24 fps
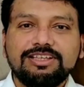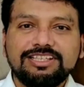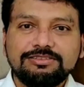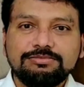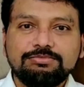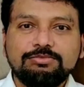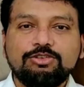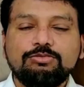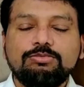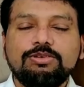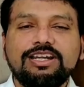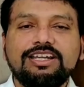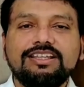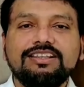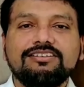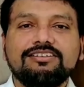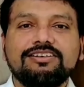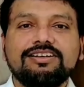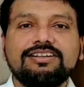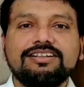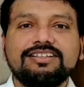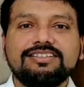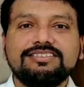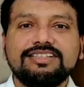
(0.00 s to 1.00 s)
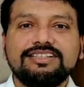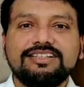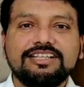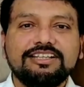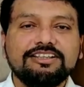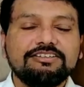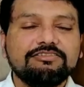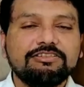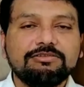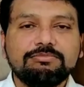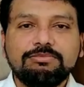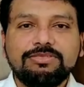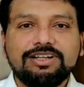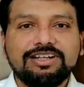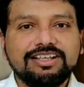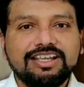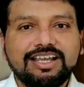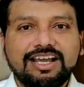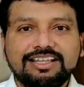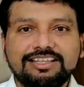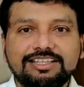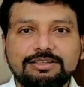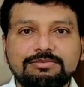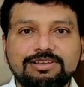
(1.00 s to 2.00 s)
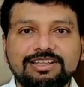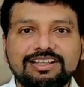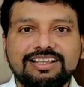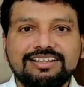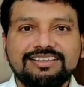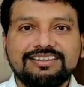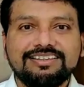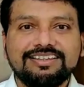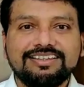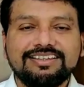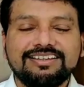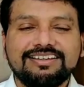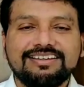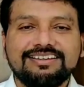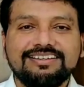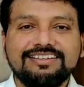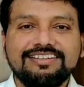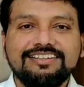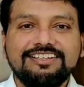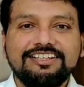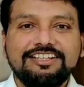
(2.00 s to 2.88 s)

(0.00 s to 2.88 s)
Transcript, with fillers: इस मोबाइल और डिजिटल इक्विपमेंट के आदि बनाते हैं